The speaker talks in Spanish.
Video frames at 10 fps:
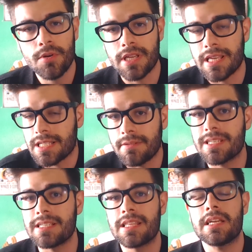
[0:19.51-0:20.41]
Porque ya
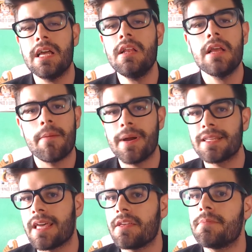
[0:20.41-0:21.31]
sabéis que este canal,
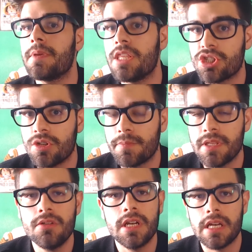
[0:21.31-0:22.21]
aparte de hacer vídeos de
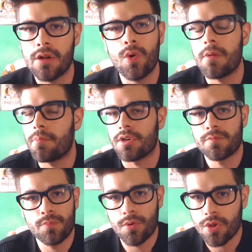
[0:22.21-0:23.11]
opinión en el cual
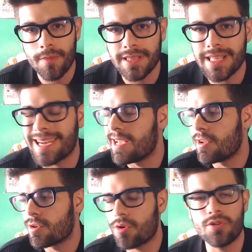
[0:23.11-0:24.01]
pues puedo
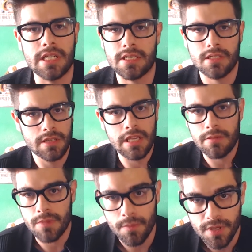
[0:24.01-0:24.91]
comentar cosas
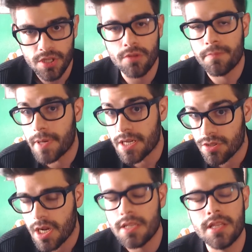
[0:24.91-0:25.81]
y mi opinión
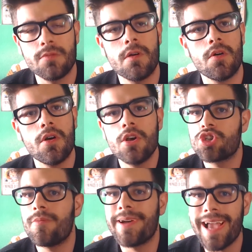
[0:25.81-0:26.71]
personal de nuevo
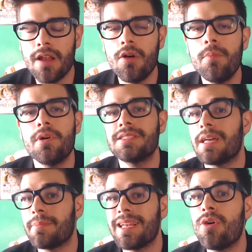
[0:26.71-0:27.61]
sobre algo, pues
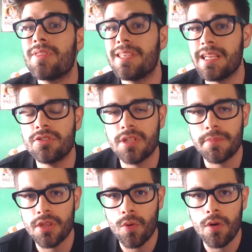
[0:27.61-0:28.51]
también hago directos de
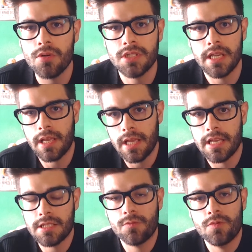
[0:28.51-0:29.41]
videojuegos que
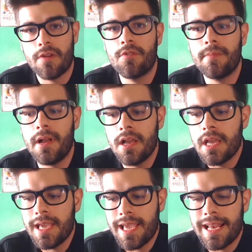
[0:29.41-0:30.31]
es una forma
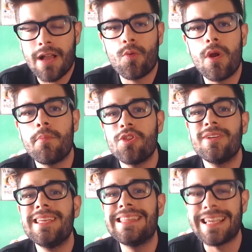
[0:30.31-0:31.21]
en la cual
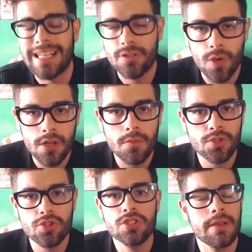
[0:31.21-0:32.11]
puedo interactuar con
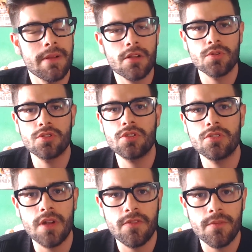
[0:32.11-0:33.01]
vosotros y hablar con vosotros
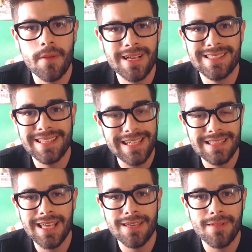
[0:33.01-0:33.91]
de una forma más
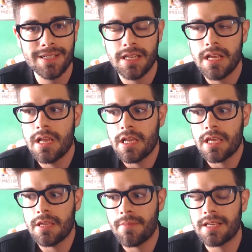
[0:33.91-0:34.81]
directa y más,
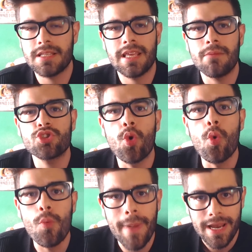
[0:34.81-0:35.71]
y más digamos,
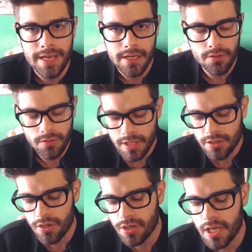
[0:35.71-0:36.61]
humana, ¿no?
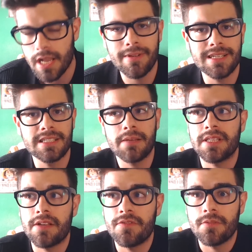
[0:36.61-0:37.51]
Dentro de lo que cabe en esta
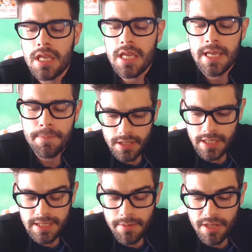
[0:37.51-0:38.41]
plataforma. Y
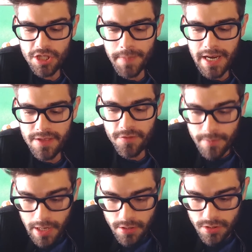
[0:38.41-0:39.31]
que este vídeo es para
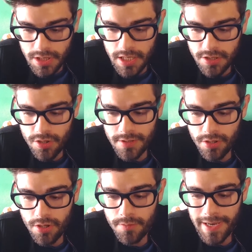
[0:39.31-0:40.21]
informaros y es sobre
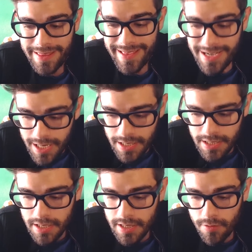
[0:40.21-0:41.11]
todo para dar
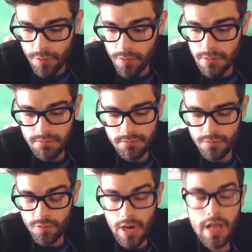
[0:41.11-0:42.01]
caña de
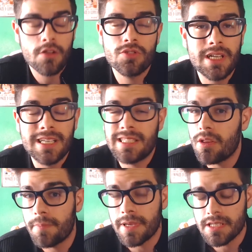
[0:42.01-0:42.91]
una cosa que he
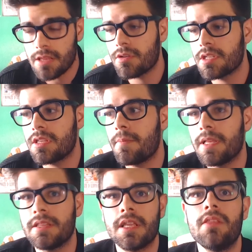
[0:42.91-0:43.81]
estado pensando, que he estado
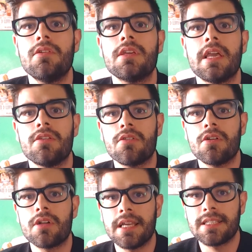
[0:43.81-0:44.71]
planteando y que yo
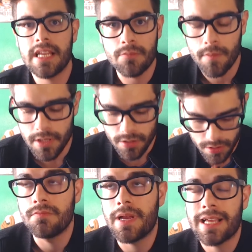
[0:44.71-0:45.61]
creo que es el
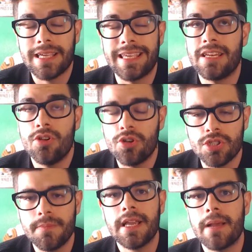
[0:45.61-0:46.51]
momento, ¿no? Para quien no lo
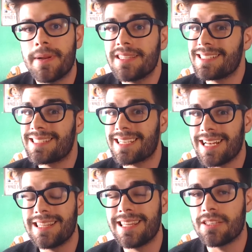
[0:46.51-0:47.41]
sepa, que aparte de este
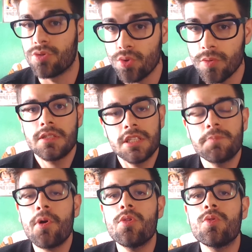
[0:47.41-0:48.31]
canal de YouTube,
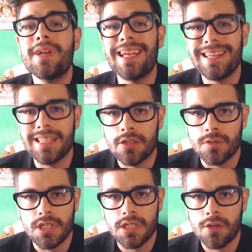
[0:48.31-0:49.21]
dispongo de un canal de
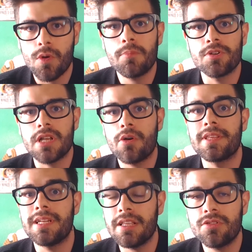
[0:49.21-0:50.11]
Twitch en el cual pues hago
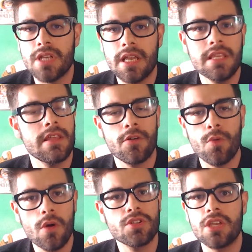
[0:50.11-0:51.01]
directos ahí de
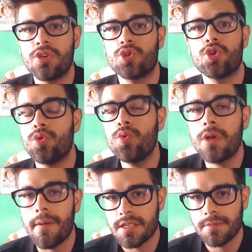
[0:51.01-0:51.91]
juegos que incluso
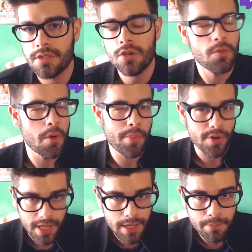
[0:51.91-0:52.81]
nunca habéis visto, como
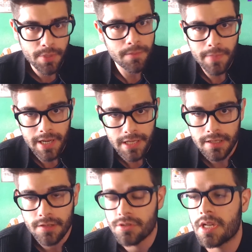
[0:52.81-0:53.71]
por ejemplo, para
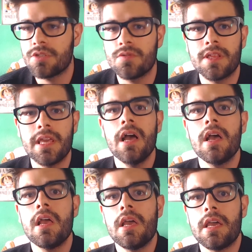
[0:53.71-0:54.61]
que os hagáis una idea,
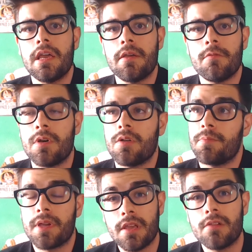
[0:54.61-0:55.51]
eh, bueno,
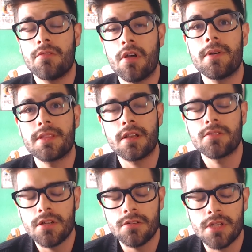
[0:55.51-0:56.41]
una
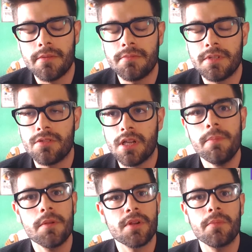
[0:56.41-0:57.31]
Battleground si los habéis visto aquí,
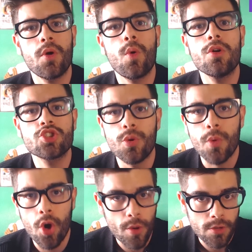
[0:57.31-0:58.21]
pero por ejemplo juegos
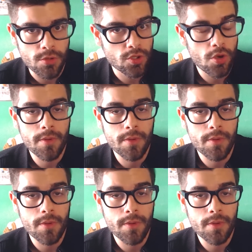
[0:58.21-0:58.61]
como Overwatch.